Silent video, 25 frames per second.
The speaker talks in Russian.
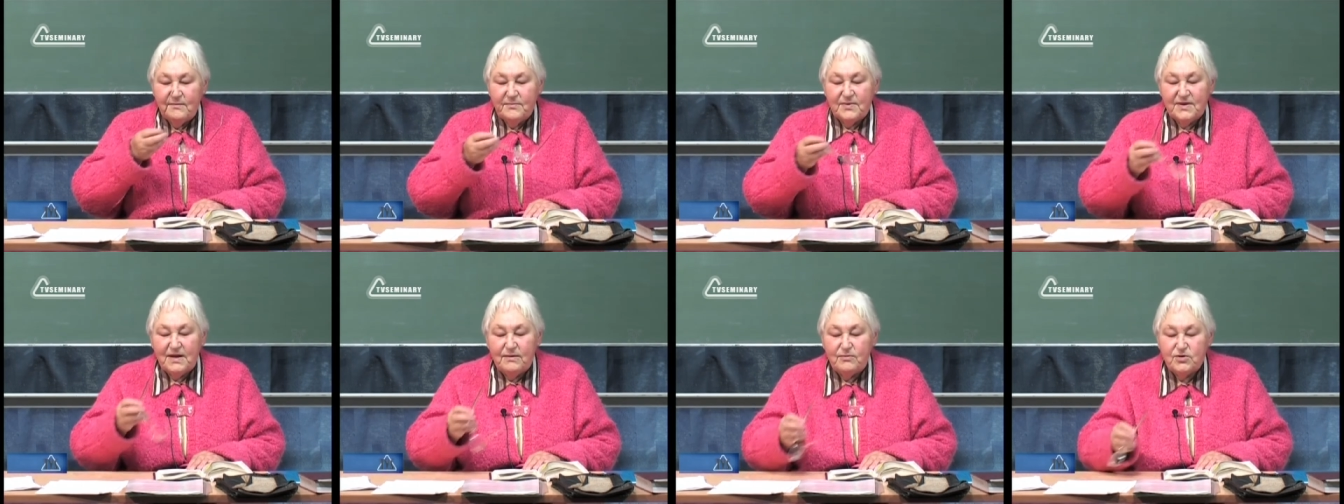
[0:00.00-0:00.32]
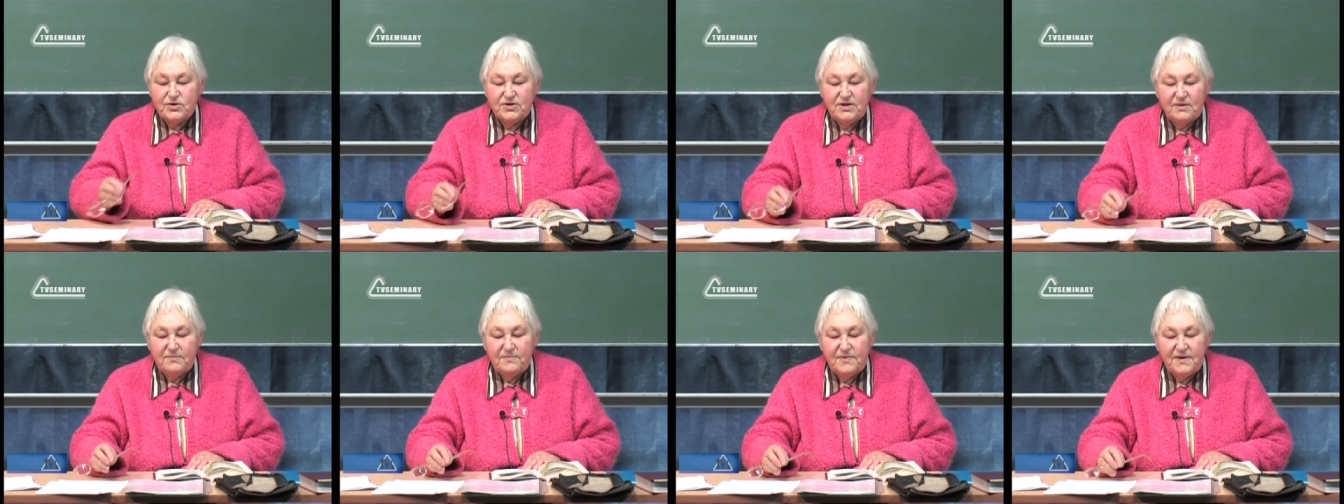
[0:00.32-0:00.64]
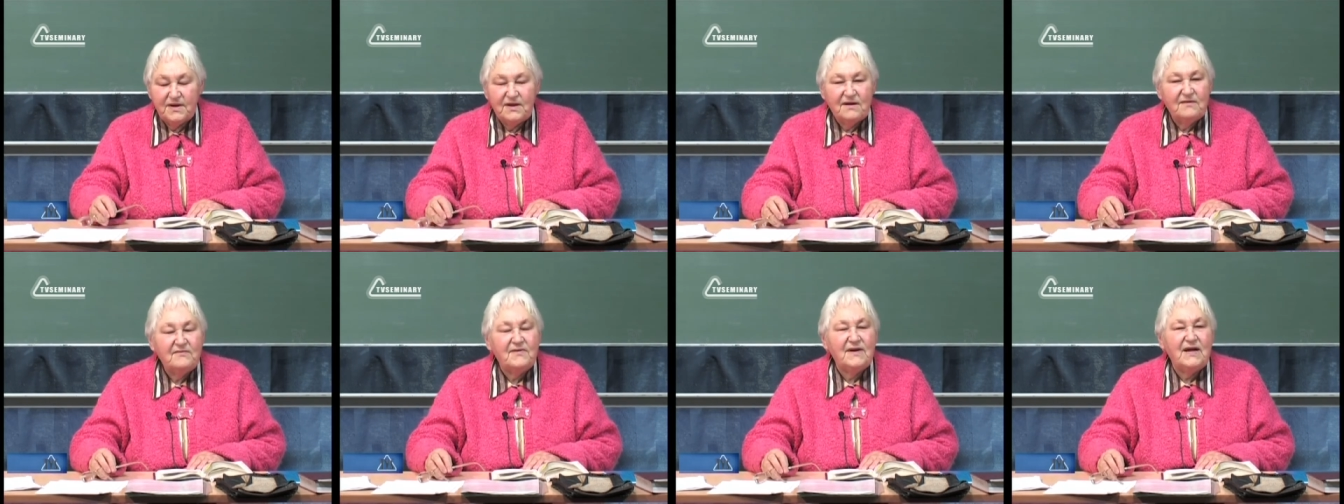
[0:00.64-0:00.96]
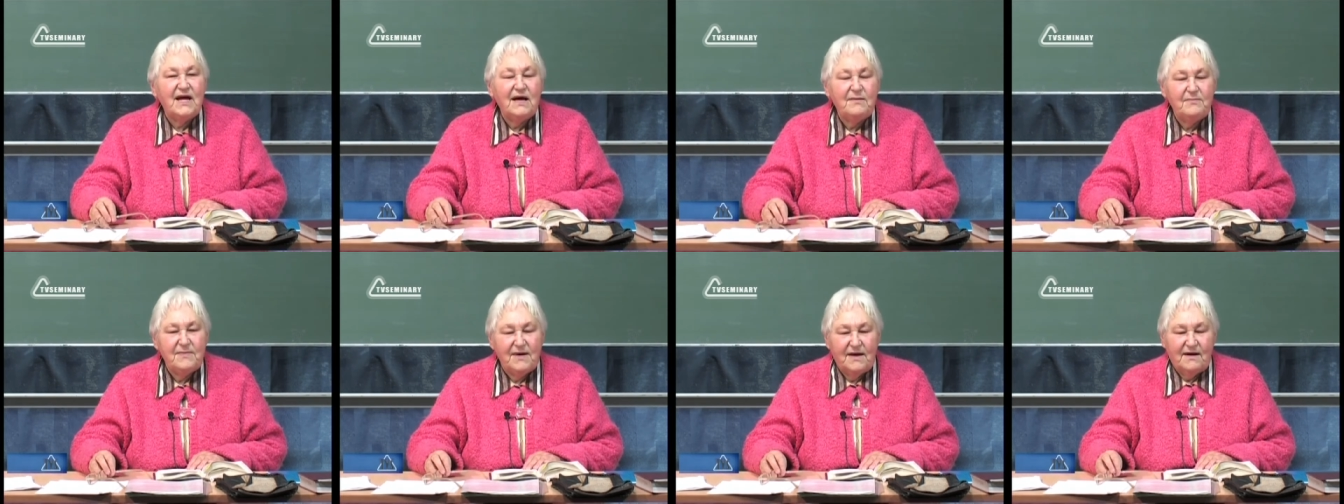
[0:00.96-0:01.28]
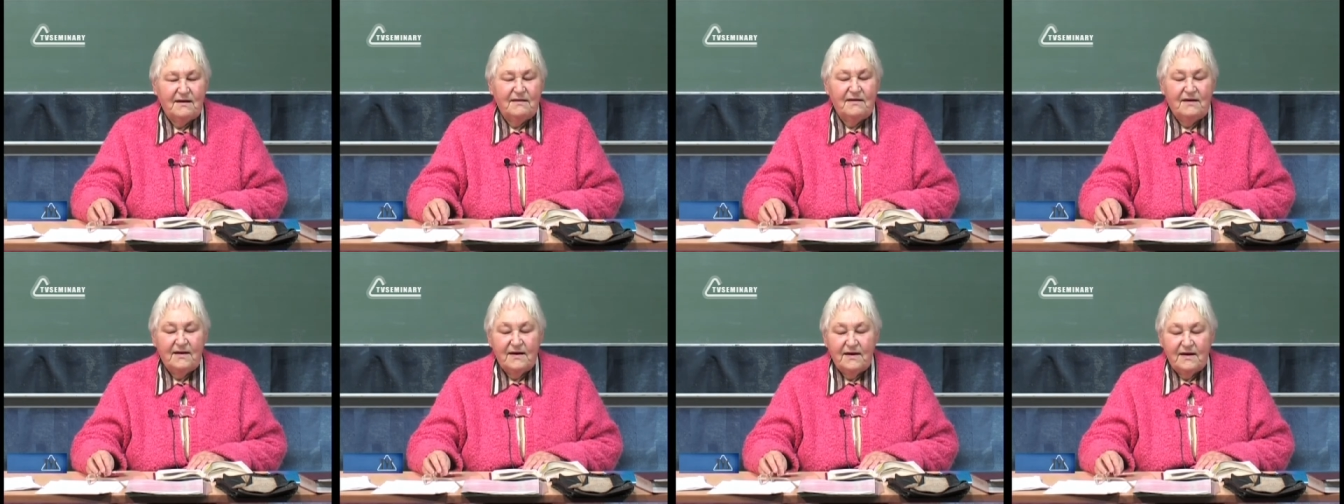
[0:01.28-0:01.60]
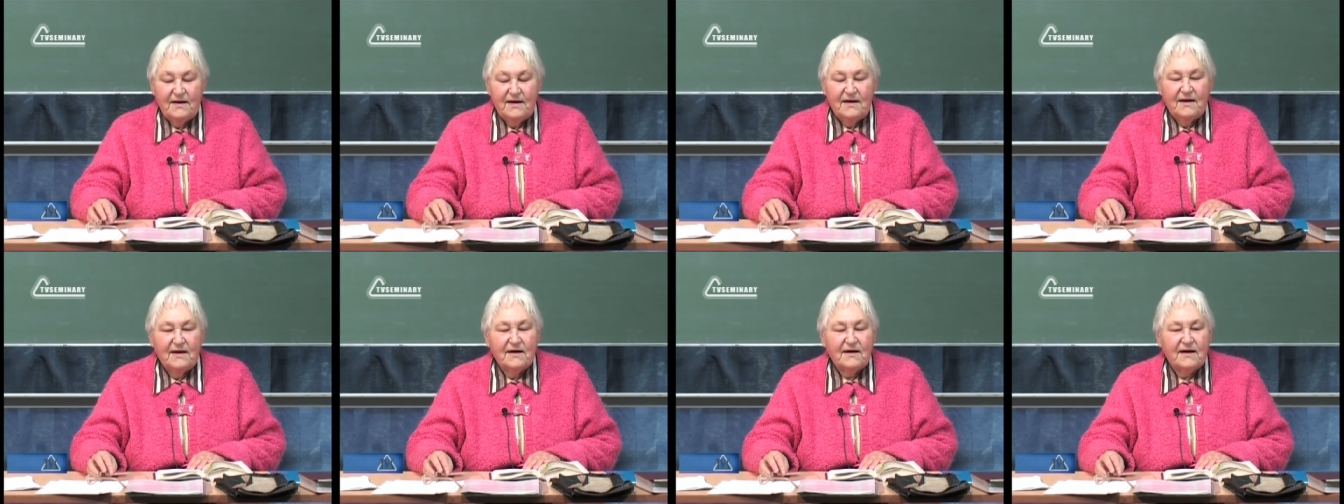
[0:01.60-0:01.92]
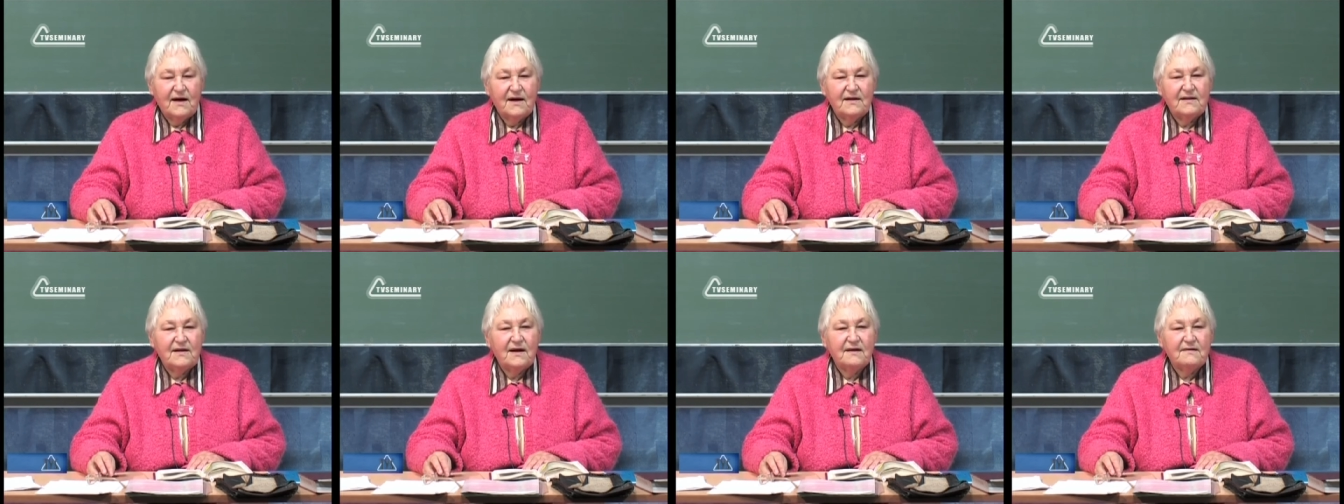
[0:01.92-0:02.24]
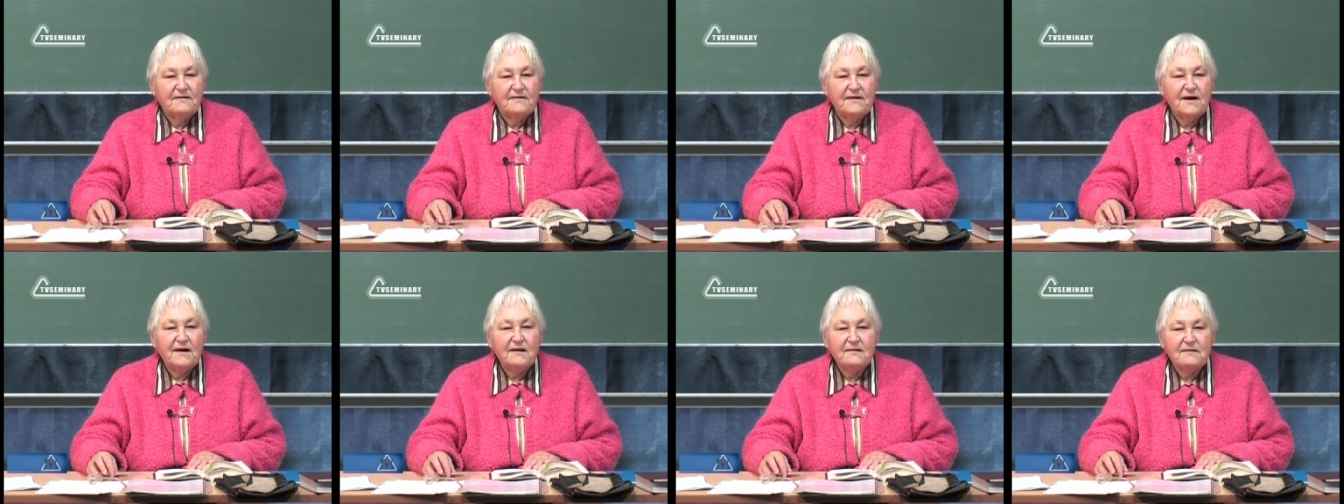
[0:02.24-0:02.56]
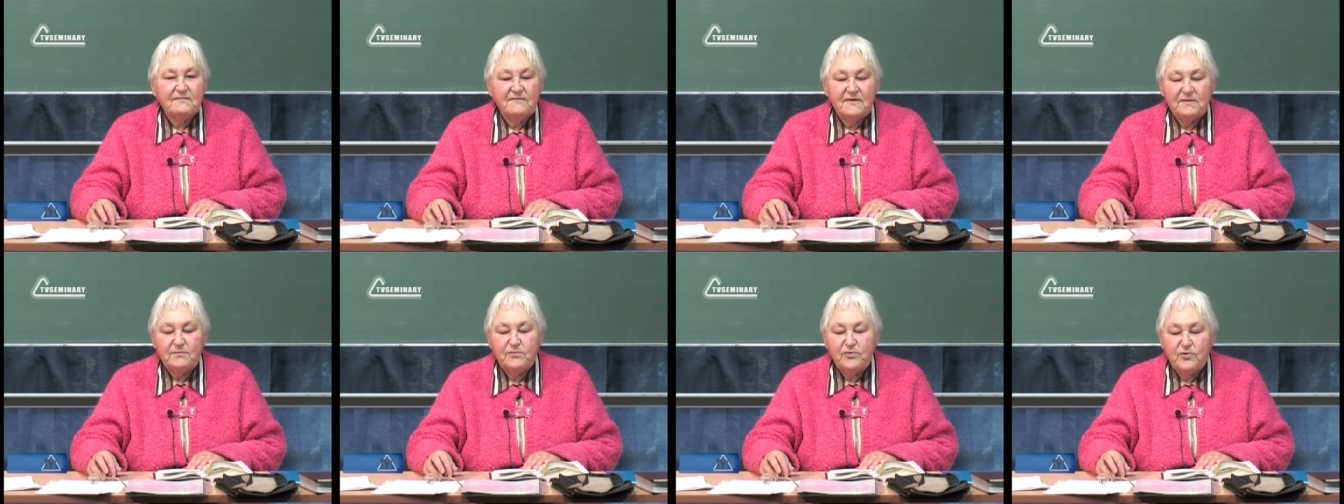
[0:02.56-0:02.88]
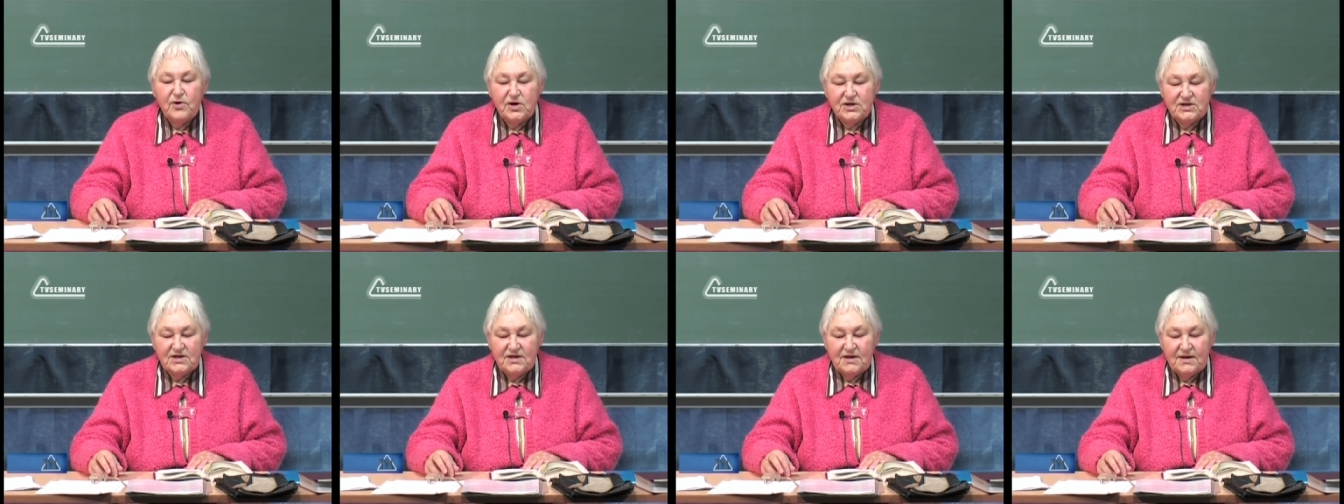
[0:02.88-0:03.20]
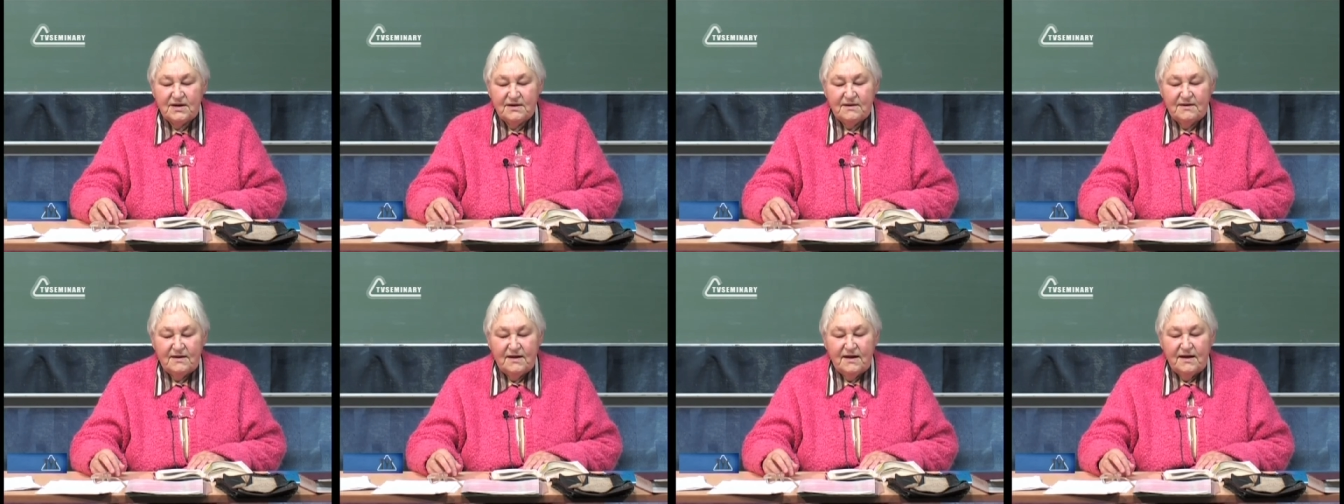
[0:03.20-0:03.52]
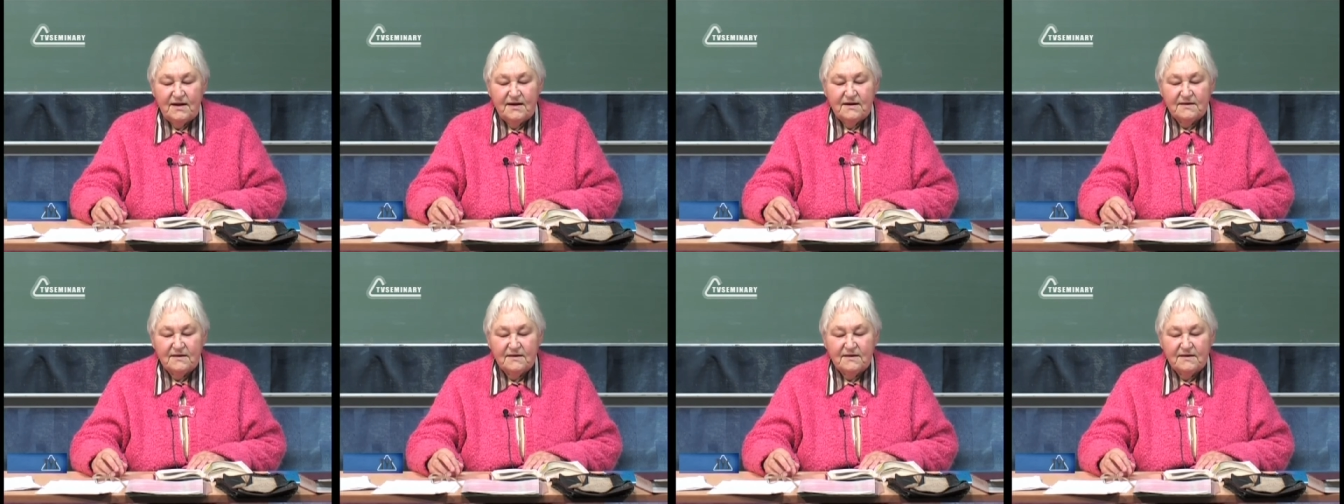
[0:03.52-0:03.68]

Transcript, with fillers: Потому что было время, когда царствие Божие